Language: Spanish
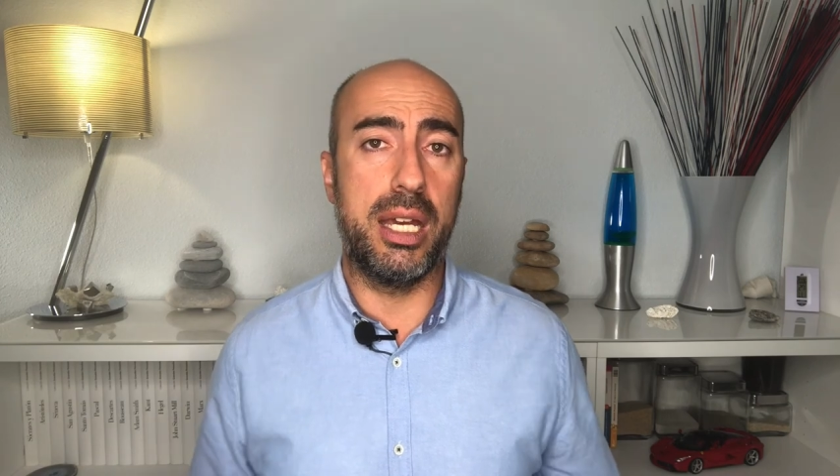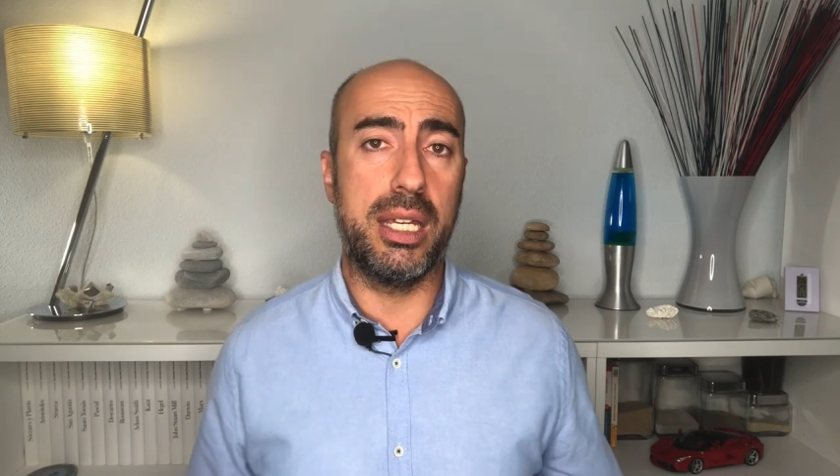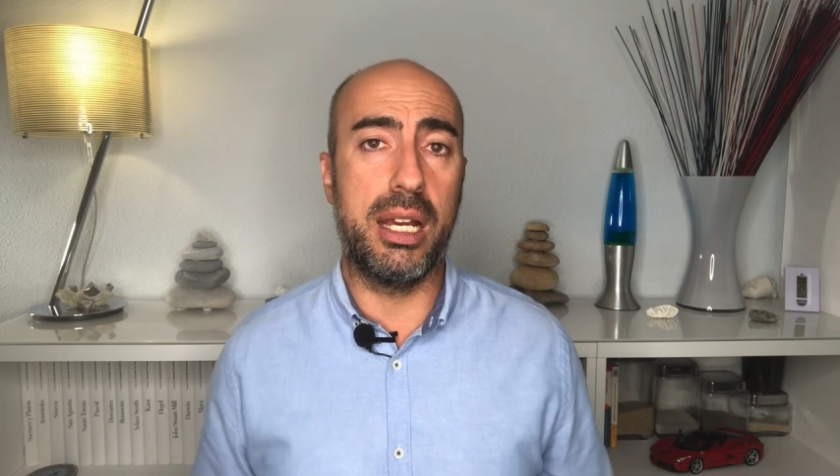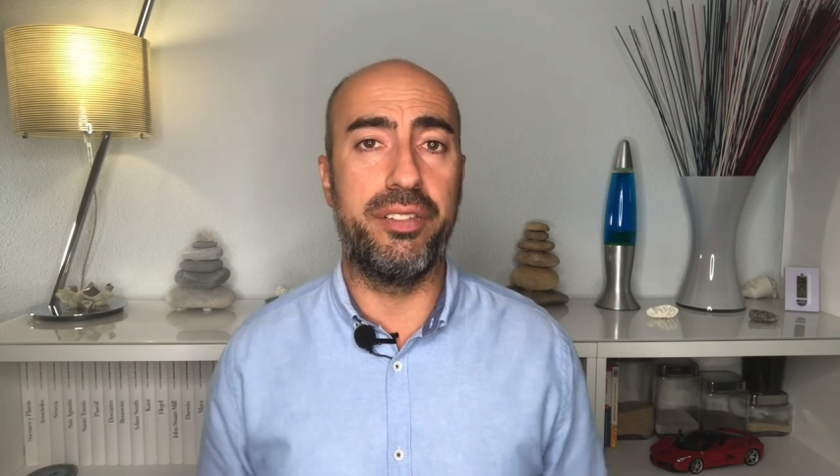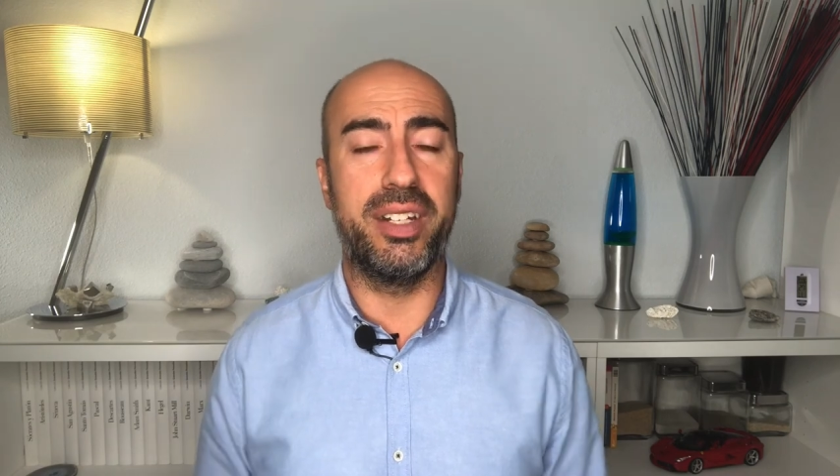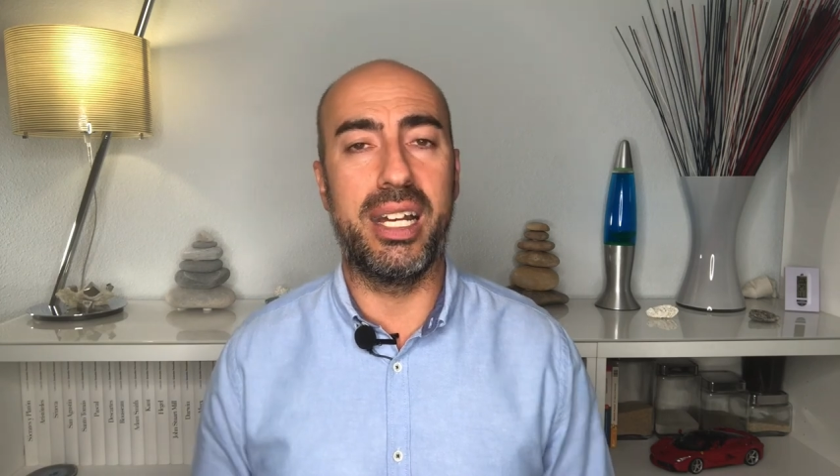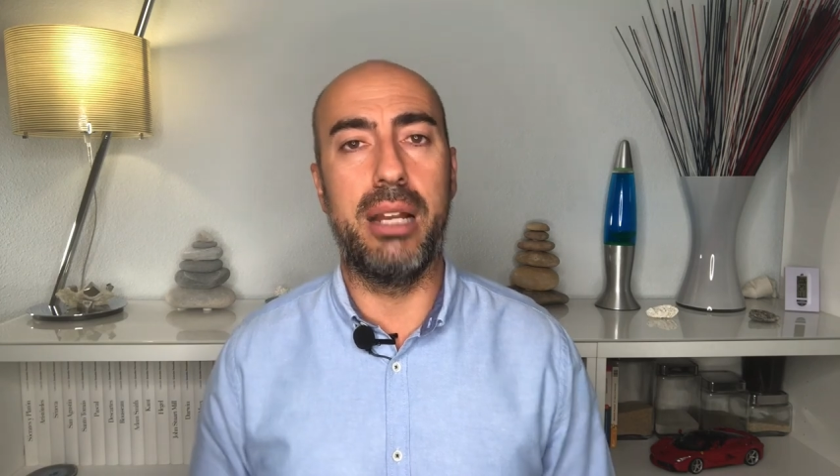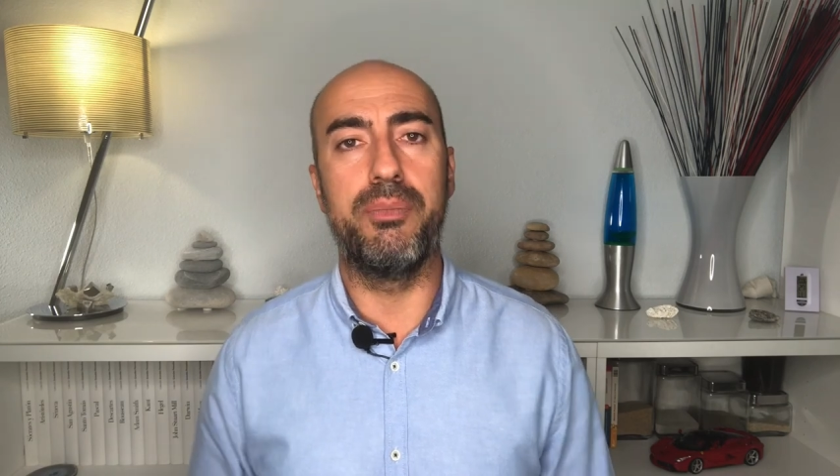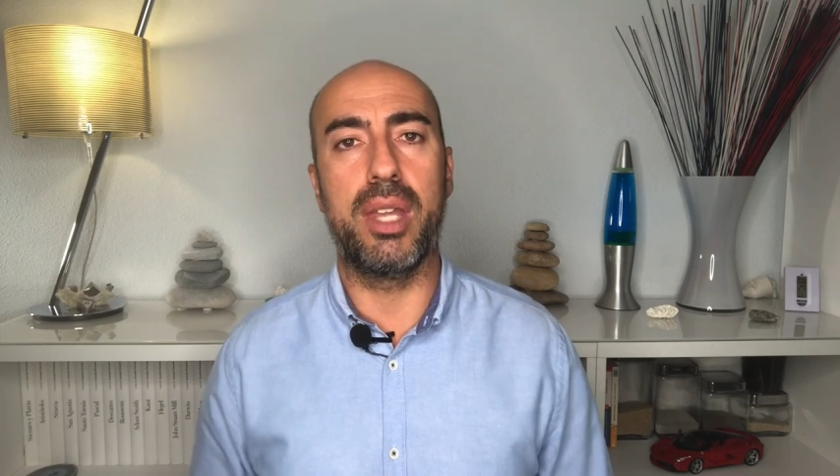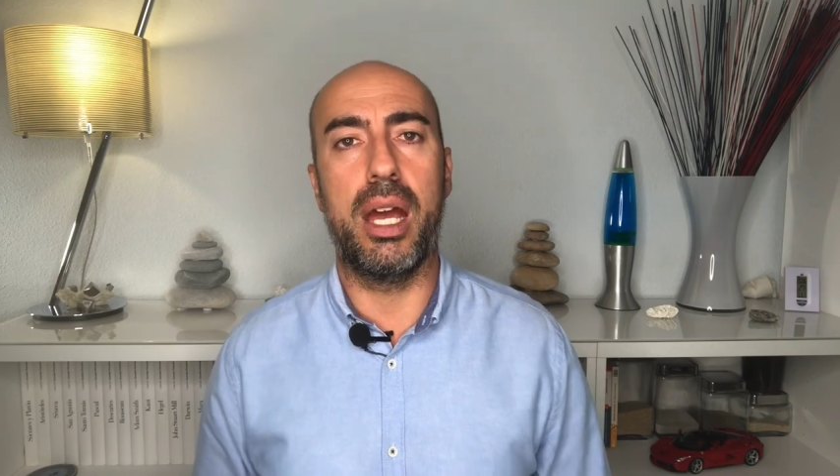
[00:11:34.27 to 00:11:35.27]
y al
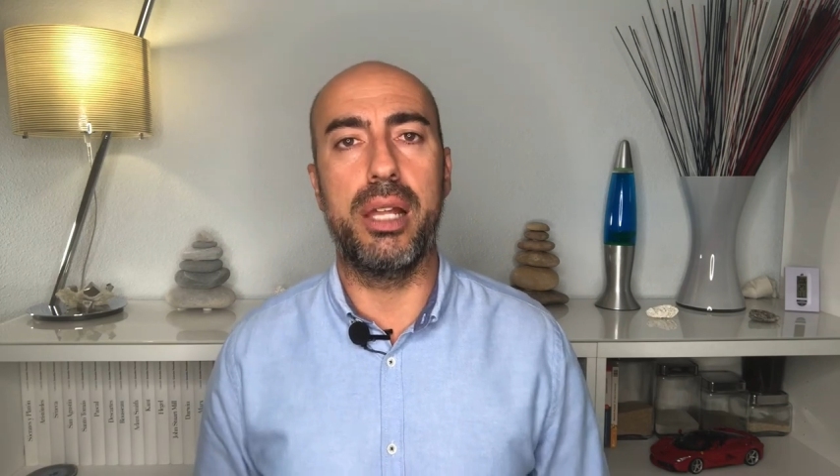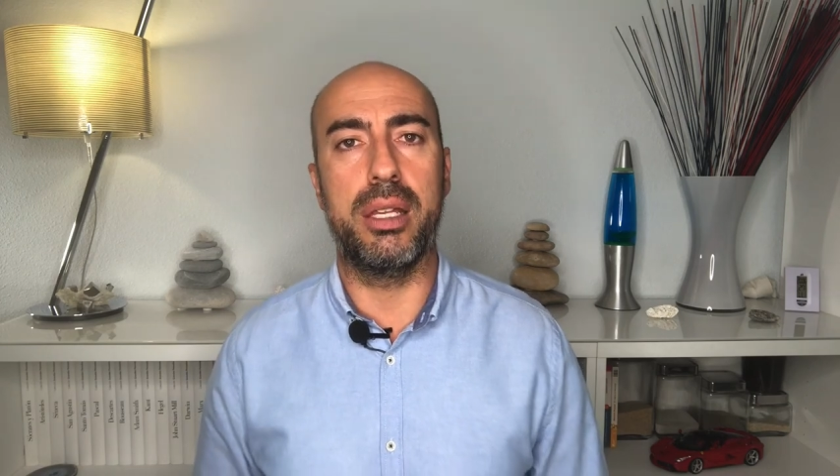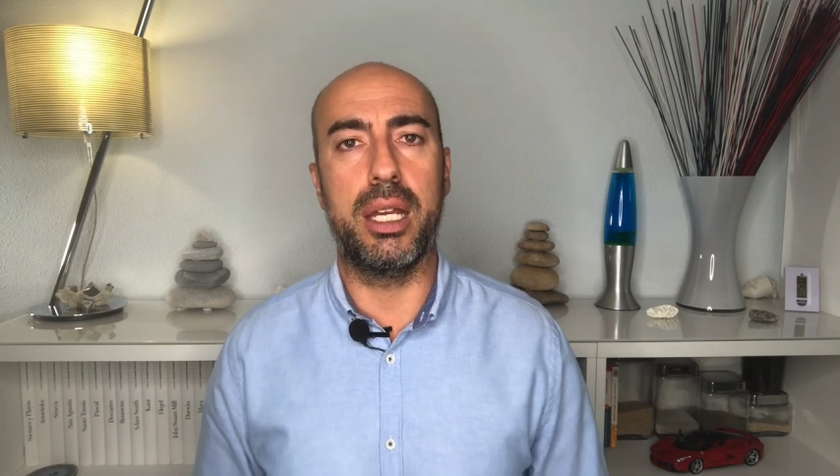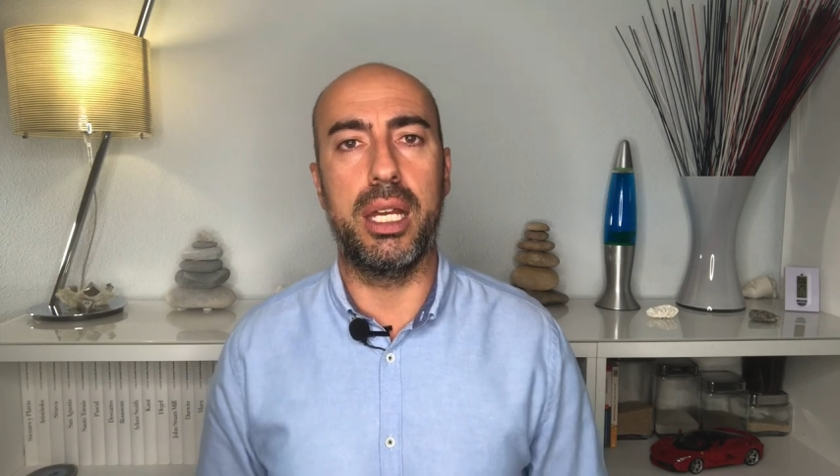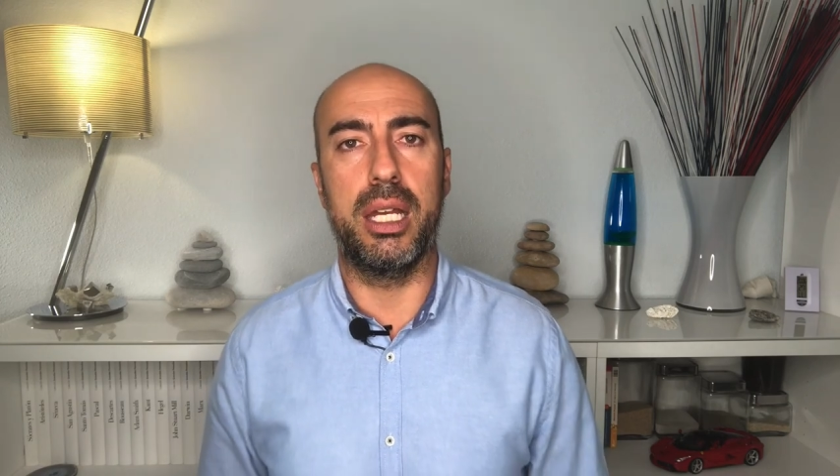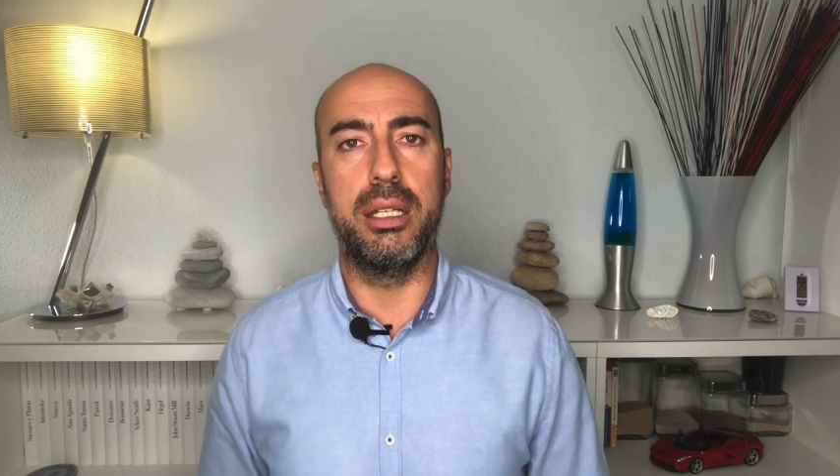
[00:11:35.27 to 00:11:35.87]
final hace que